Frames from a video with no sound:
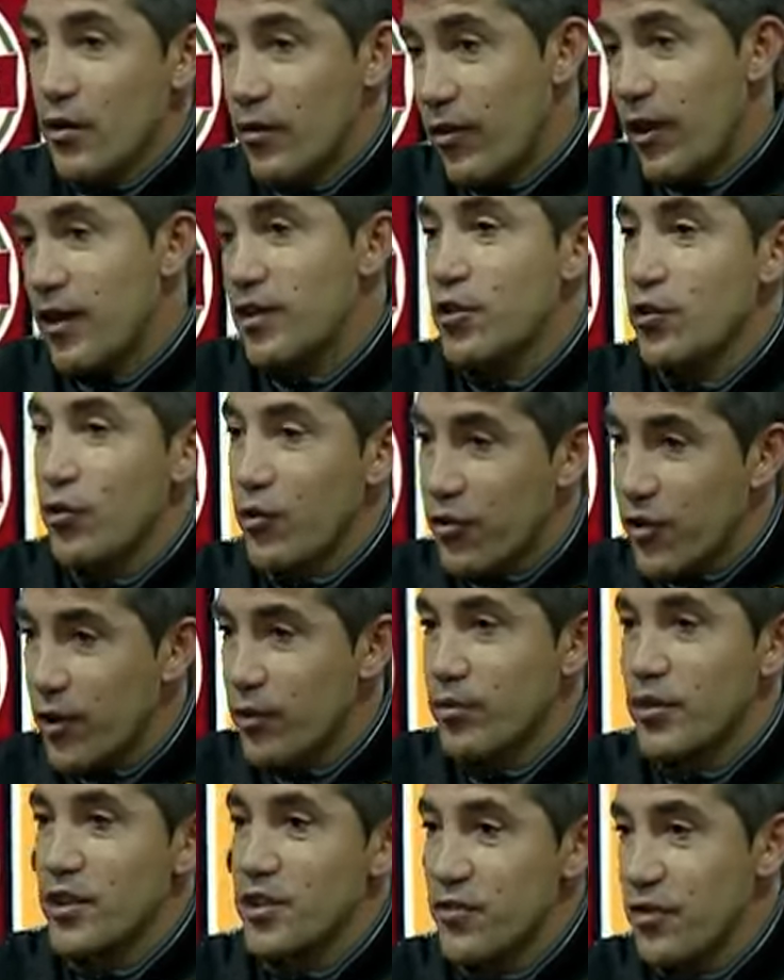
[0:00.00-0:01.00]
fazia o
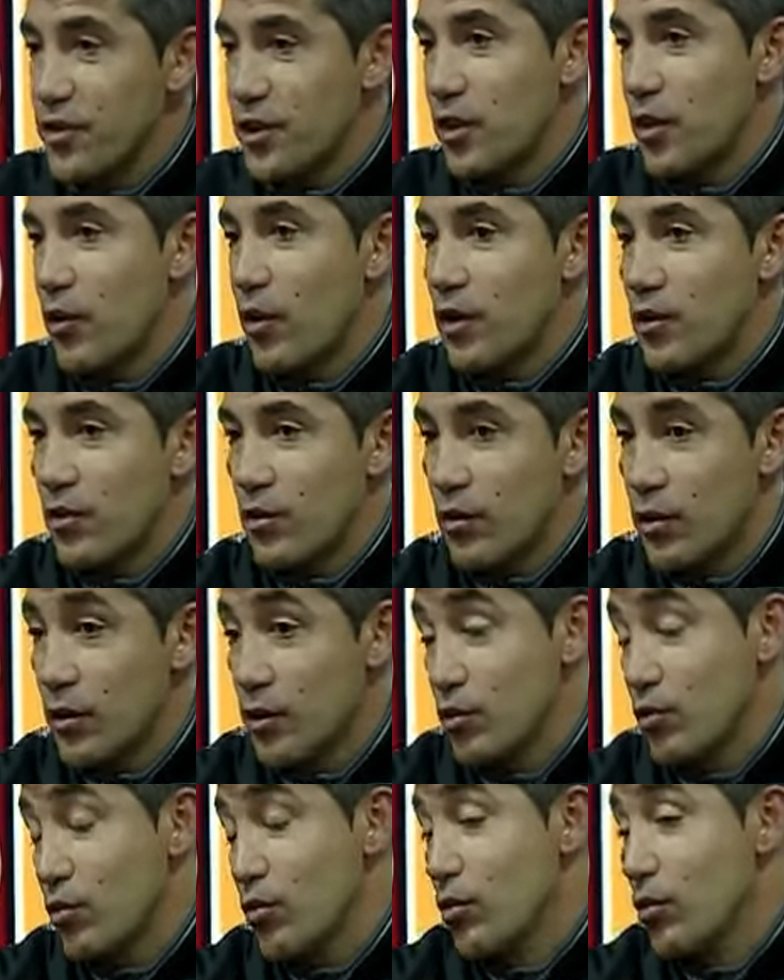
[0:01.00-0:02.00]
filme das 24
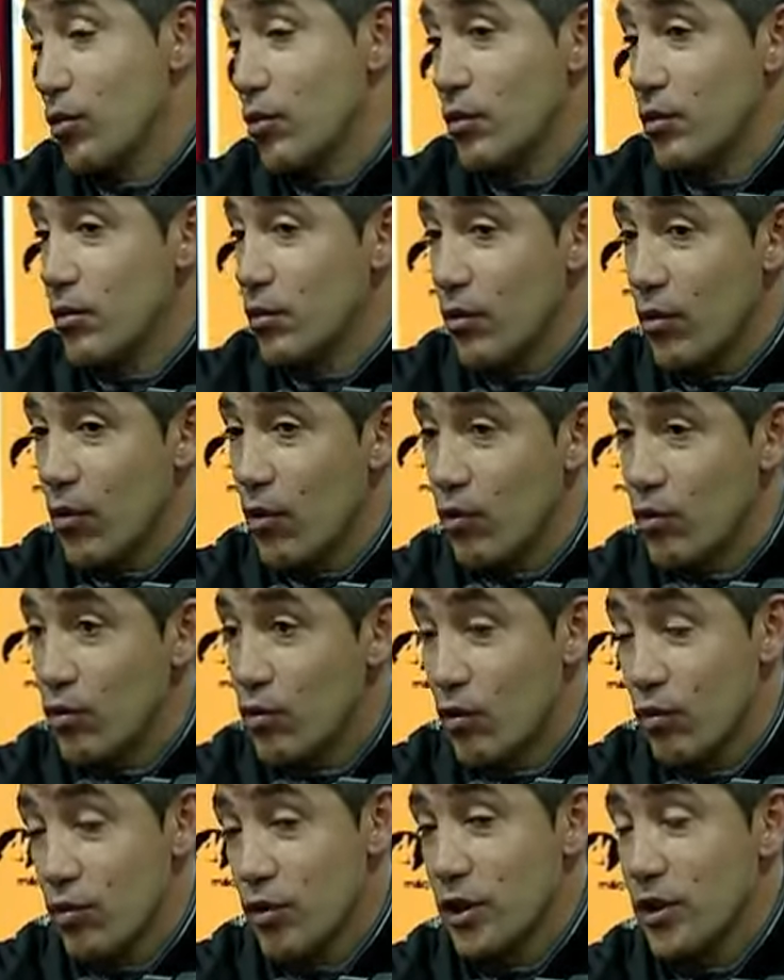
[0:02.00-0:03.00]
horas com, com,
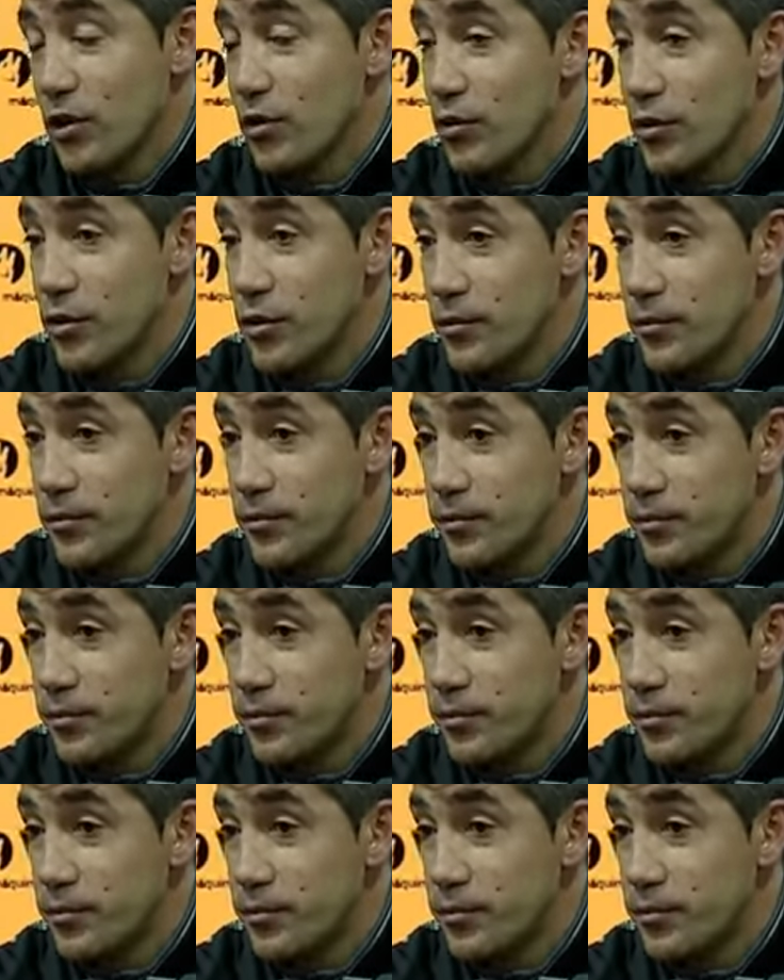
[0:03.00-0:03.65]
com os jogadores.